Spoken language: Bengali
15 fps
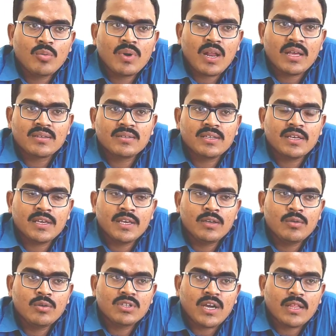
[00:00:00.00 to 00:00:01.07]
তোমার আসছে
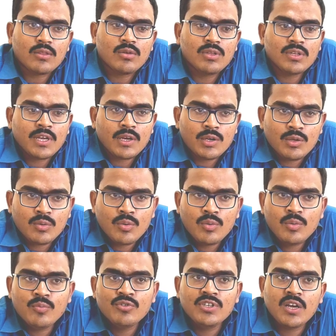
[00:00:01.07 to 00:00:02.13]
এইগুলো ছাত্রদেরকে কিছু
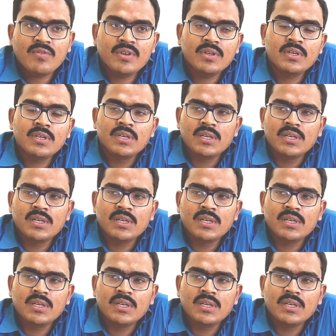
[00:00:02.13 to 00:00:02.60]
বুঝাবে